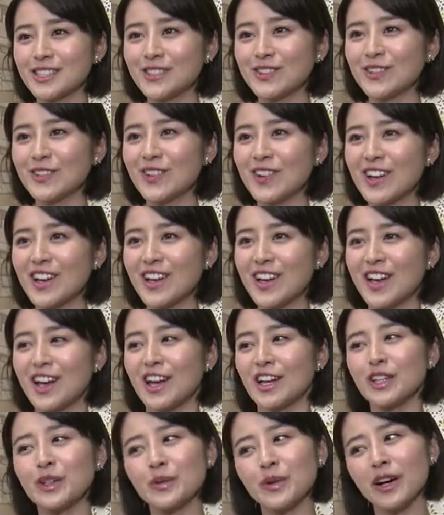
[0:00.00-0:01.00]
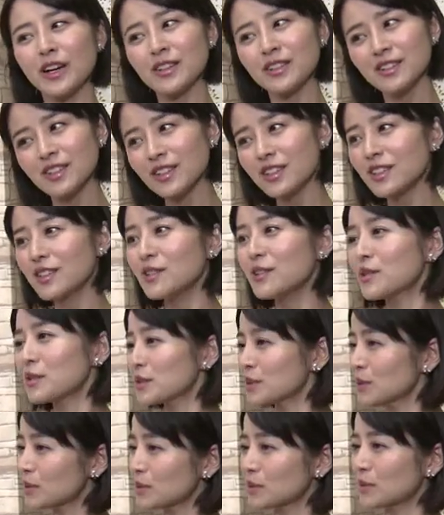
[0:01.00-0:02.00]
しょうでもあんなに
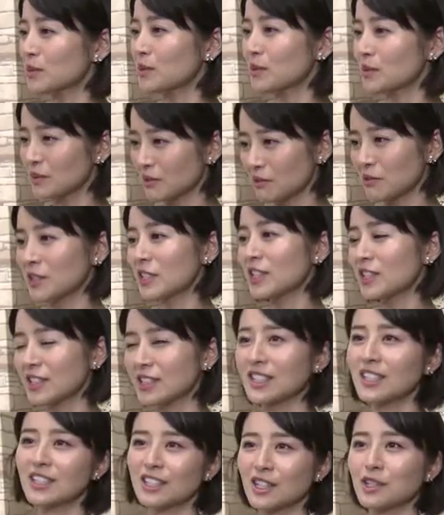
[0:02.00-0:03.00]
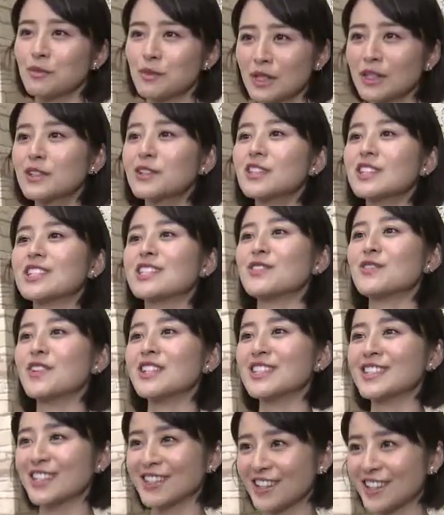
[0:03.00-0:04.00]
ちょっとお値段聞いたらびっくりし
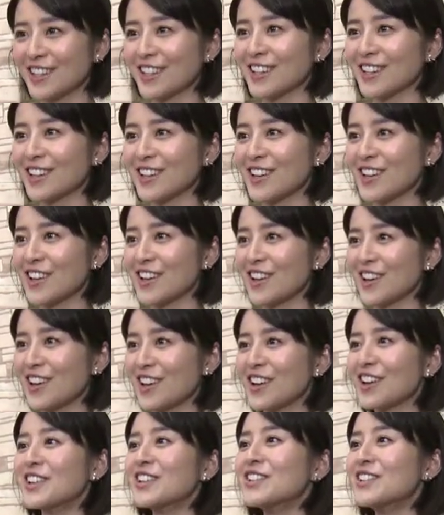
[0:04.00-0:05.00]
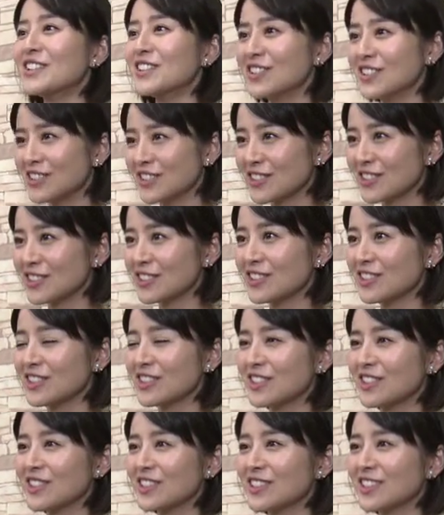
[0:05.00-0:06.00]
ましたねそうですようん、イボ立
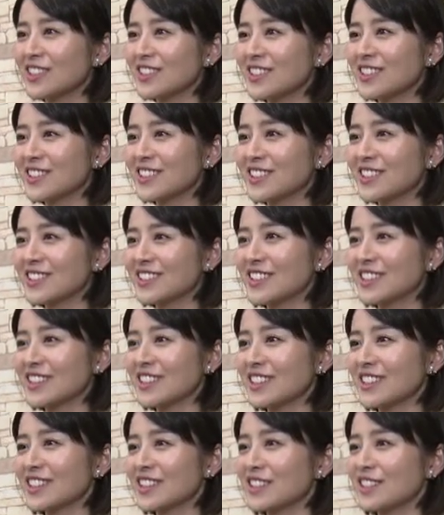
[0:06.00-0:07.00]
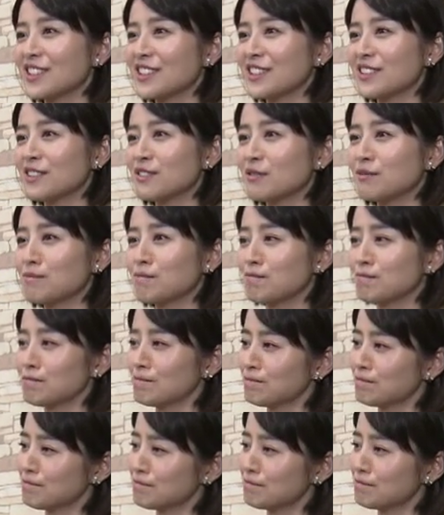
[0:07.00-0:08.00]
ちがいいなんていうふうに言ってる
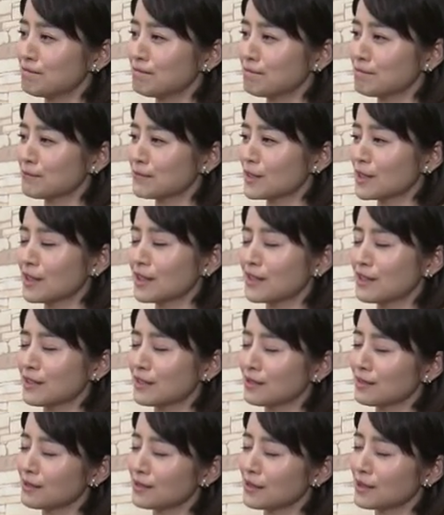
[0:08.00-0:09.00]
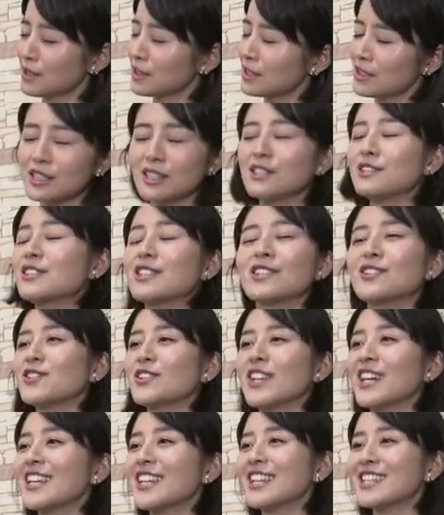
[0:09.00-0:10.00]
んですけどしっくり
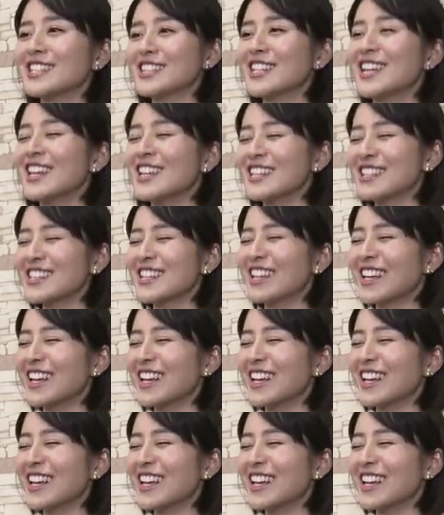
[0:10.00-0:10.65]
こないです全然